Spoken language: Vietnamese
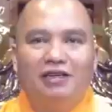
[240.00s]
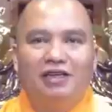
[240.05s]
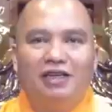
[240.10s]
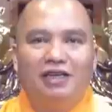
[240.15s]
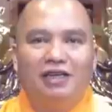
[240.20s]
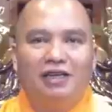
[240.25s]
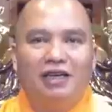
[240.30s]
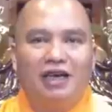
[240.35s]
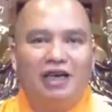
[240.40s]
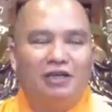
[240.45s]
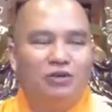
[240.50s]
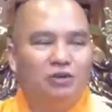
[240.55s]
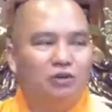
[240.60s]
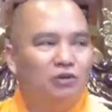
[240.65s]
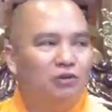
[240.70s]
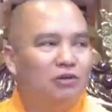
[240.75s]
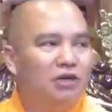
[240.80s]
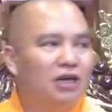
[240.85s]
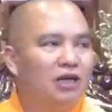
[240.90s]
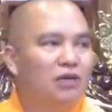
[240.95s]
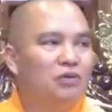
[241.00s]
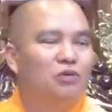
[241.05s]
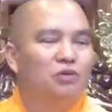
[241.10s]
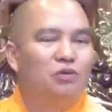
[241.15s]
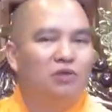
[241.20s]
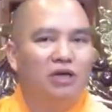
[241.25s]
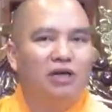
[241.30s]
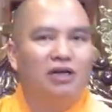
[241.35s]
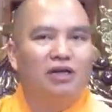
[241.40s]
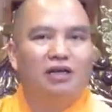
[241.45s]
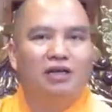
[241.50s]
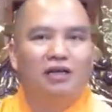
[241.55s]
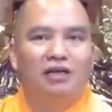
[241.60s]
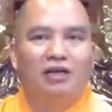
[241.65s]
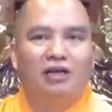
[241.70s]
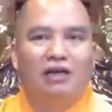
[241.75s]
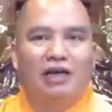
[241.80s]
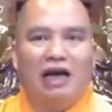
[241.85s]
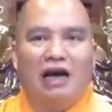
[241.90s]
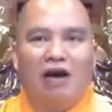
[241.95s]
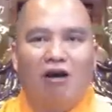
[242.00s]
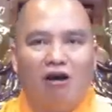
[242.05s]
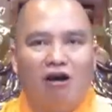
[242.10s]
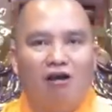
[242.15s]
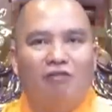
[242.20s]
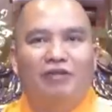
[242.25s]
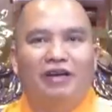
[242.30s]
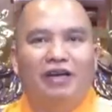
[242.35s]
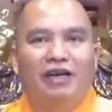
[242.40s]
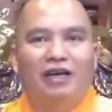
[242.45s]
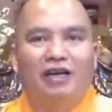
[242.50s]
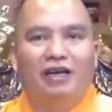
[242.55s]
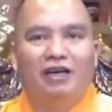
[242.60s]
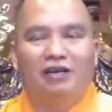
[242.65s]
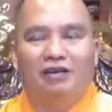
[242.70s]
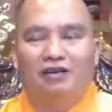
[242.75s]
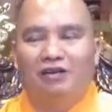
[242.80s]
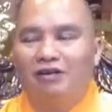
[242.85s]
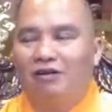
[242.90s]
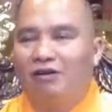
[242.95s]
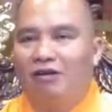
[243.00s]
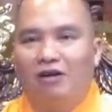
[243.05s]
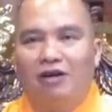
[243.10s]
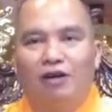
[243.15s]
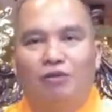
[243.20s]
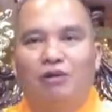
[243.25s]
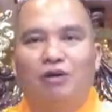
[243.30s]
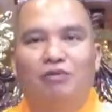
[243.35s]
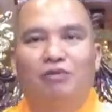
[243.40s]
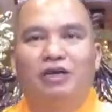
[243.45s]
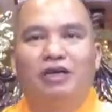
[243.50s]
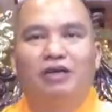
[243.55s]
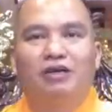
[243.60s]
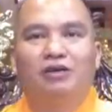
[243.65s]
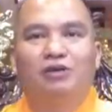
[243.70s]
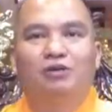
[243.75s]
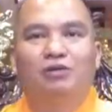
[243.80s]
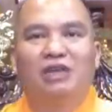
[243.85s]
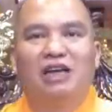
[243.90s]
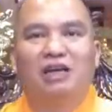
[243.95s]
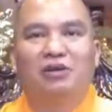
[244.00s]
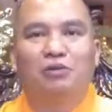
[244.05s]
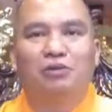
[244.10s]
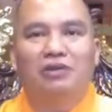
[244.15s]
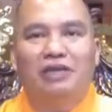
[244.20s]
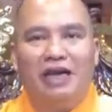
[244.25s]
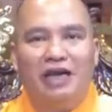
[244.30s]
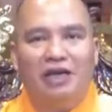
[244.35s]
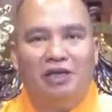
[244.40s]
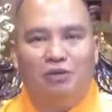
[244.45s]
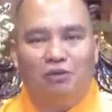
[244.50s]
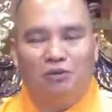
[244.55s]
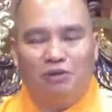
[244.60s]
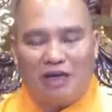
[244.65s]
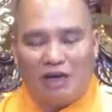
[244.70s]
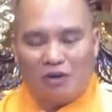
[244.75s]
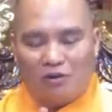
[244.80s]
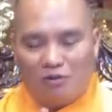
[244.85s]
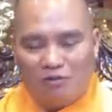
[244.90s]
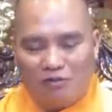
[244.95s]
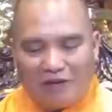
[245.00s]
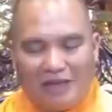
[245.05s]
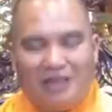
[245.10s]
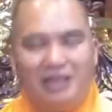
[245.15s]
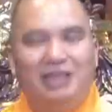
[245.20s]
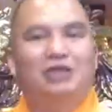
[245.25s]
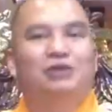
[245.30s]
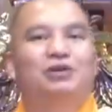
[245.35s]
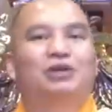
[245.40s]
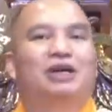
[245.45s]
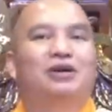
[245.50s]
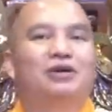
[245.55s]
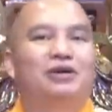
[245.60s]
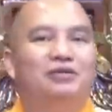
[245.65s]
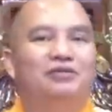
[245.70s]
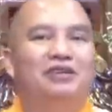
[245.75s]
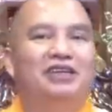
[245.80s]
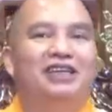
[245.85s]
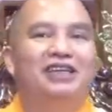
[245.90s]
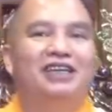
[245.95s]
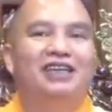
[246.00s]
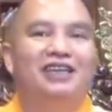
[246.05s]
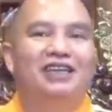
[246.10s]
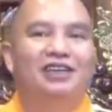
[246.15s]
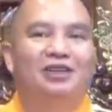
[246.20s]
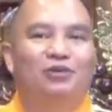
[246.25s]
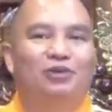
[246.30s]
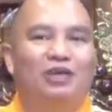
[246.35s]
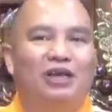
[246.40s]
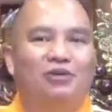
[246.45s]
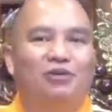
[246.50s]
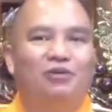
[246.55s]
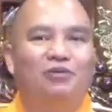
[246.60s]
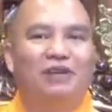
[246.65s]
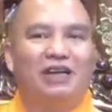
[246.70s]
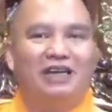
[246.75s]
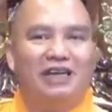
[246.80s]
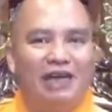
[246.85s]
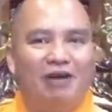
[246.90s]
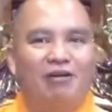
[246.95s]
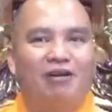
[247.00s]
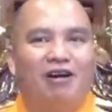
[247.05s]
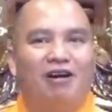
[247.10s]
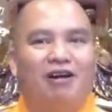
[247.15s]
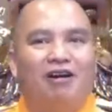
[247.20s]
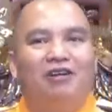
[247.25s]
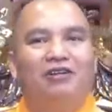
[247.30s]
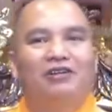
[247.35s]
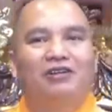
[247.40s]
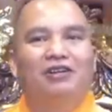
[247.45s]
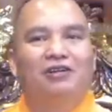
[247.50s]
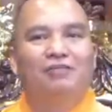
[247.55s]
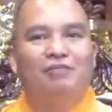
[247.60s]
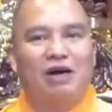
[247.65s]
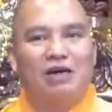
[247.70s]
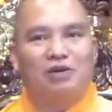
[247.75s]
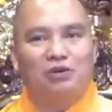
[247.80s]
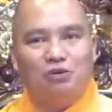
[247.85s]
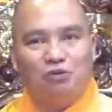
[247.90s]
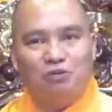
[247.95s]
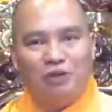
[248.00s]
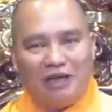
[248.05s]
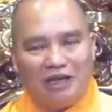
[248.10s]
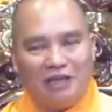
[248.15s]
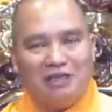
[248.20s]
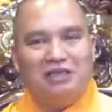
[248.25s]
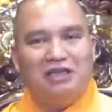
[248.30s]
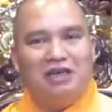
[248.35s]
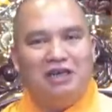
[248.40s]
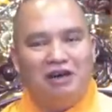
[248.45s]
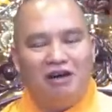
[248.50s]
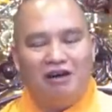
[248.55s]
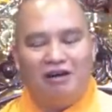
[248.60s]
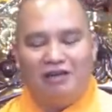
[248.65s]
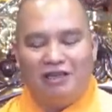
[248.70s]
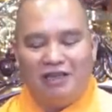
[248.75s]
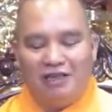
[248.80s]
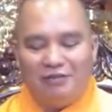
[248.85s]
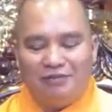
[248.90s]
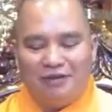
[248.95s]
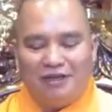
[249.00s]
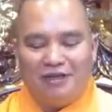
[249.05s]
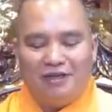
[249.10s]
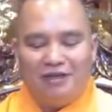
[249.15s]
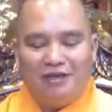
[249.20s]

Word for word: khi ngày dỗ các cụ á, cả họ về á, họ không đồng ý cho chúng ta cúng chay, chúng ta cũng phải chịu các quý vị. Chúng ta cũng phải theo họ. Mặc dù mình là trưởng họ nhưng mình,